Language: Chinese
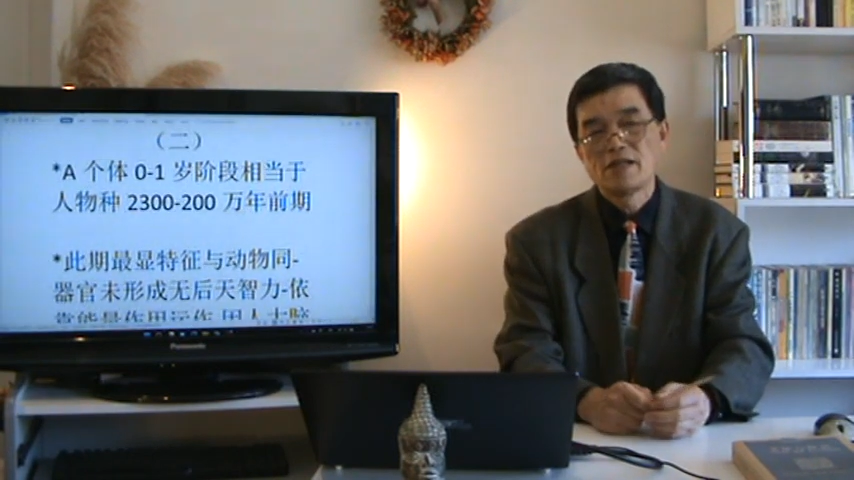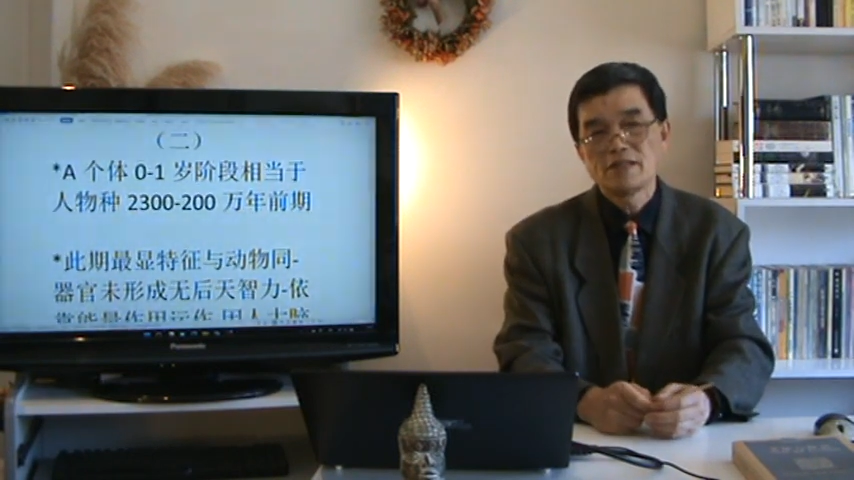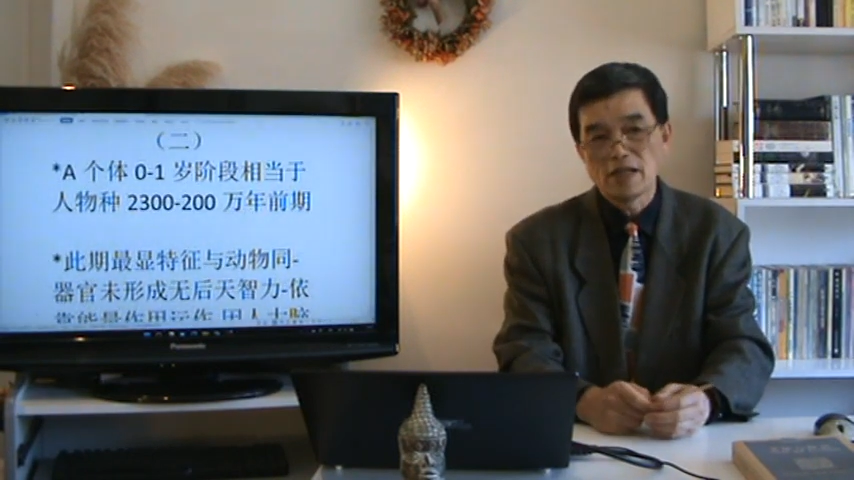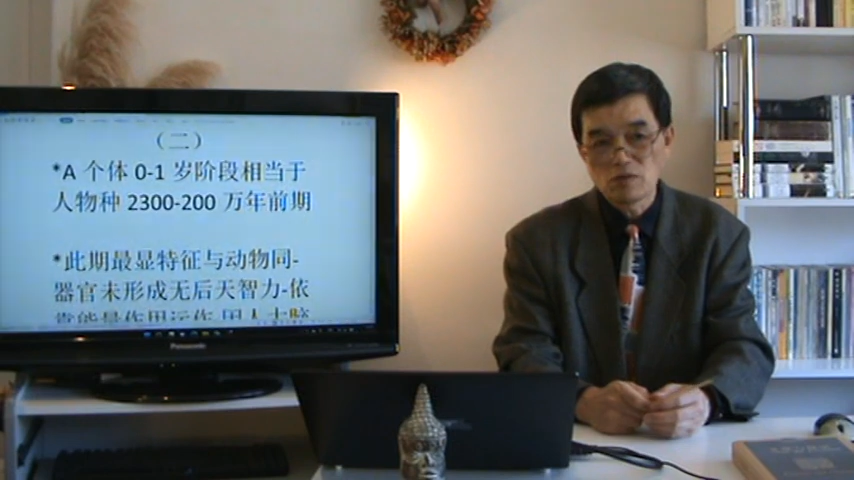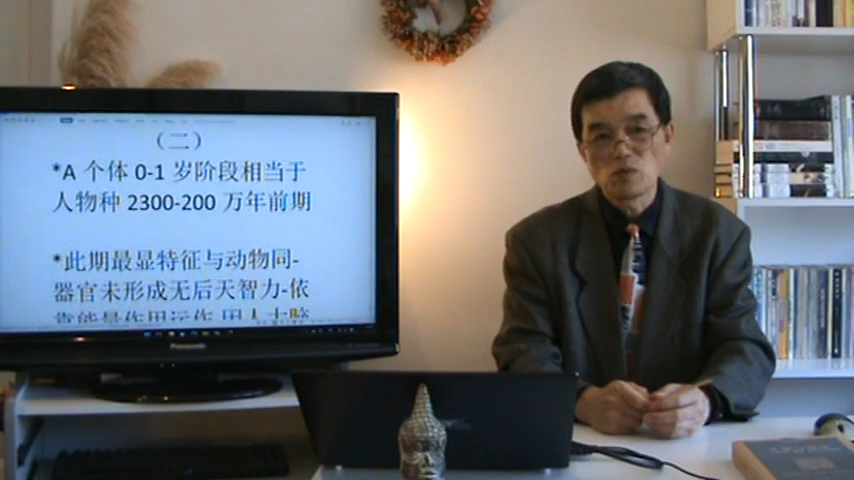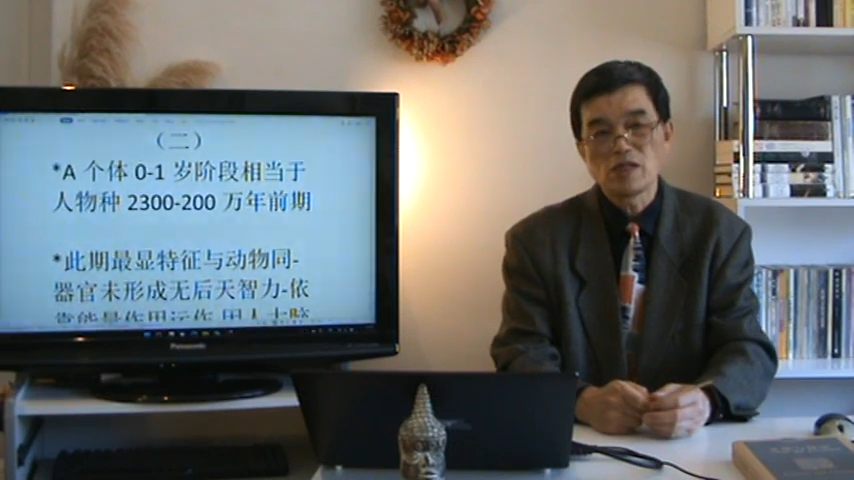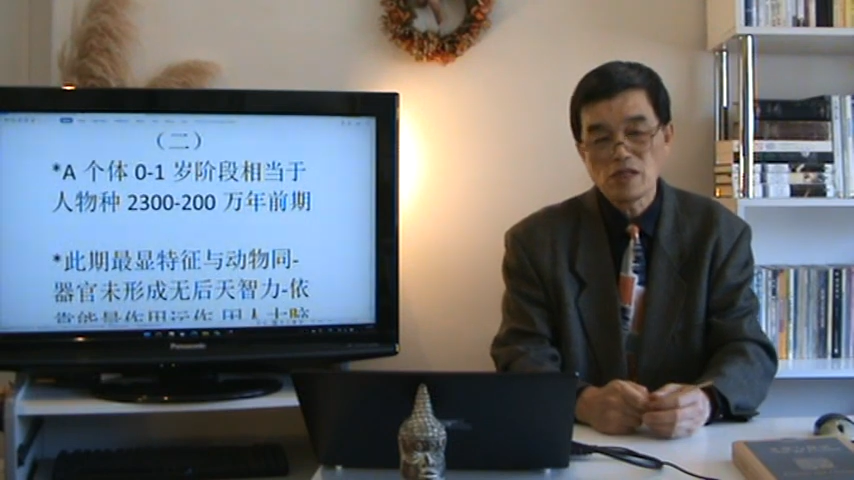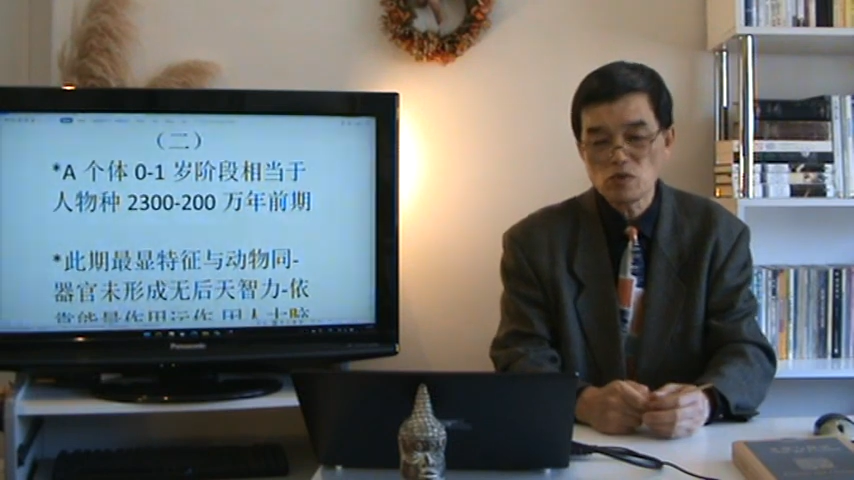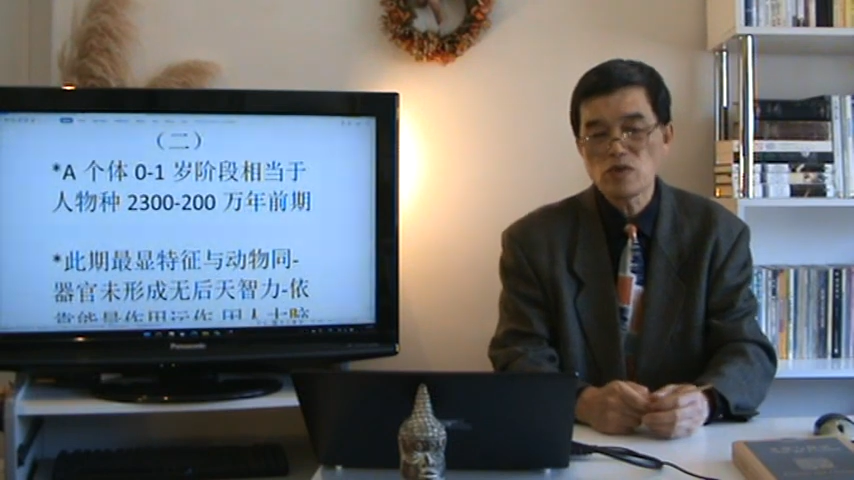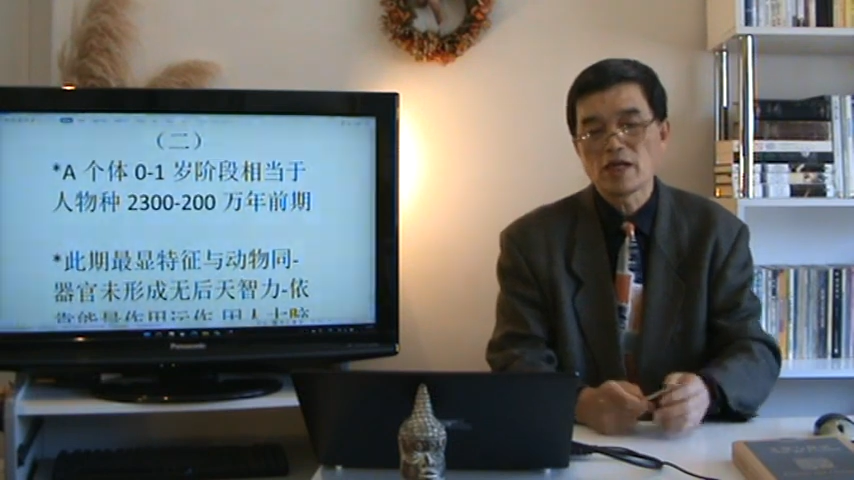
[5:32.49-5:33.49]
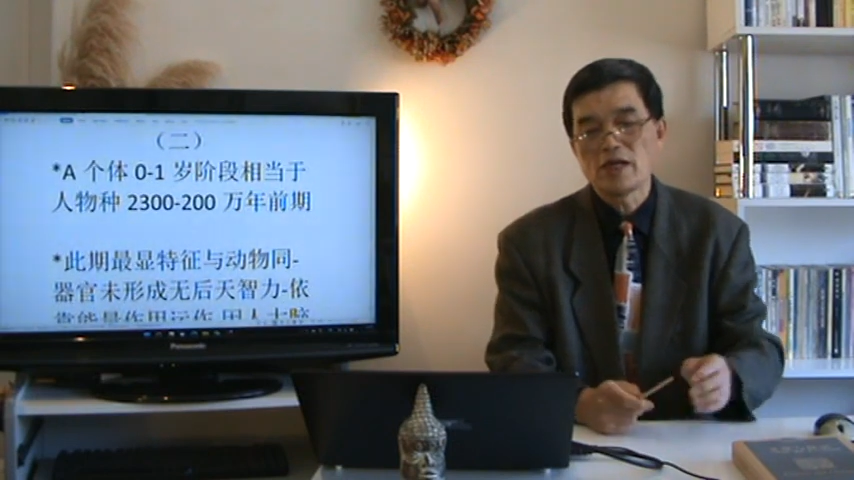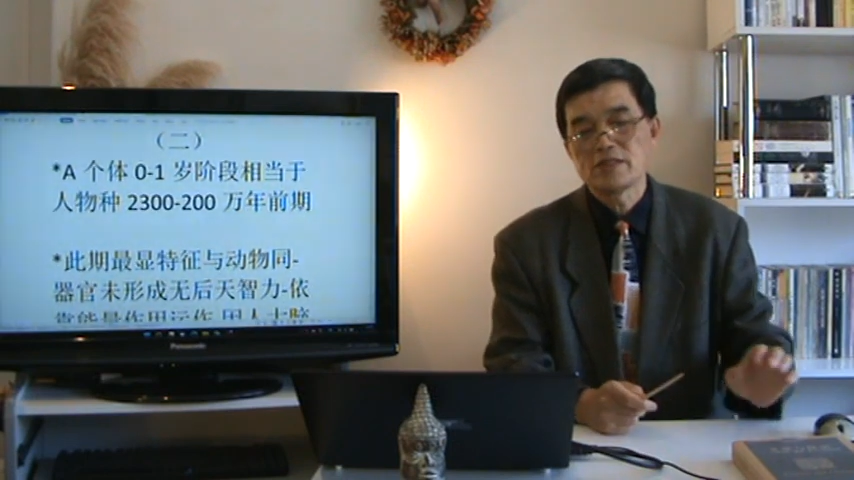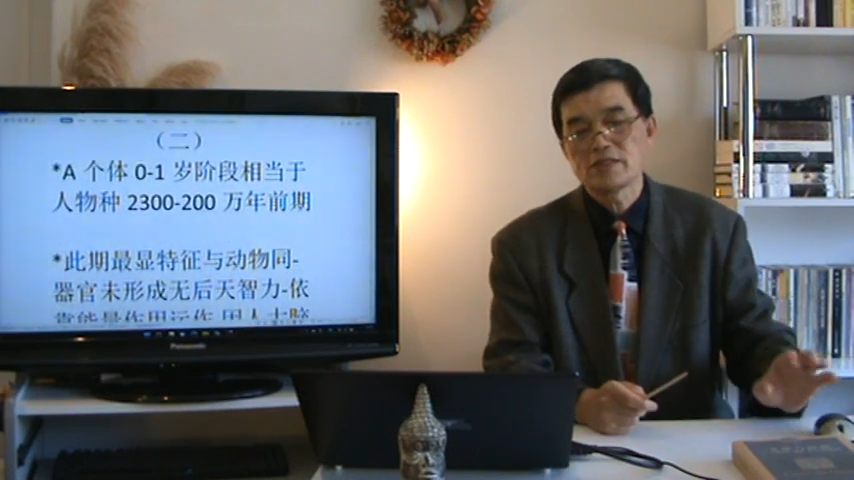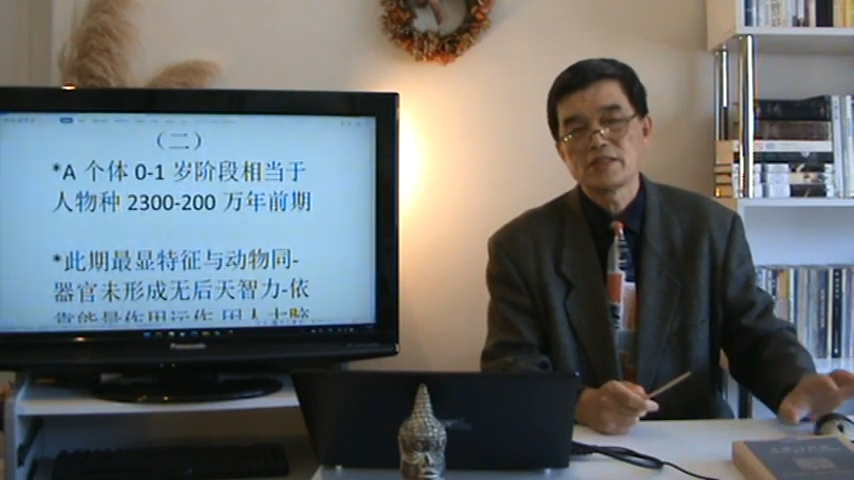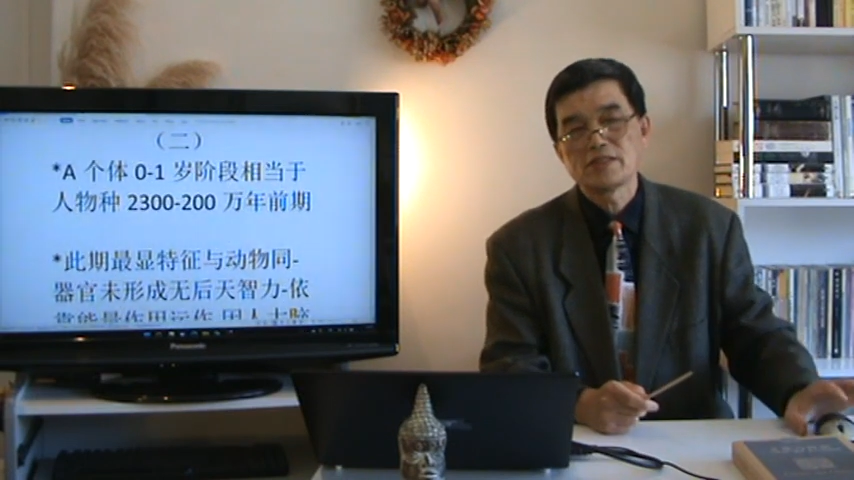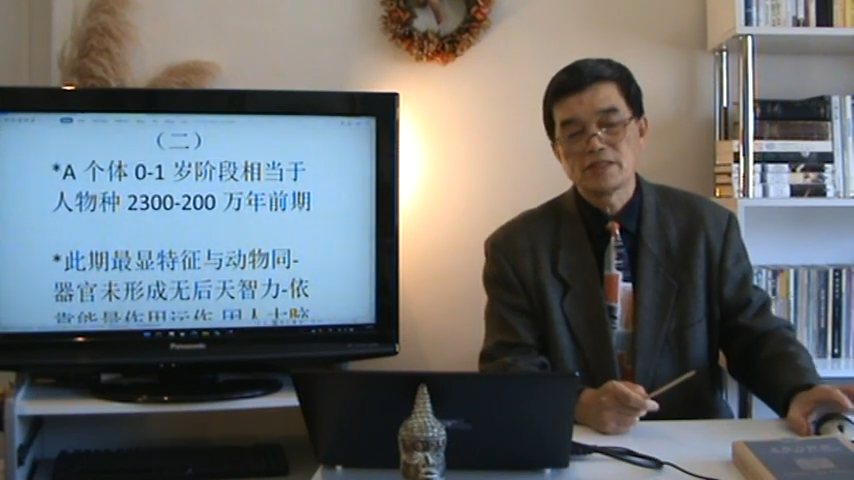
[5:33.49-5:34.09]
才从一岁开始，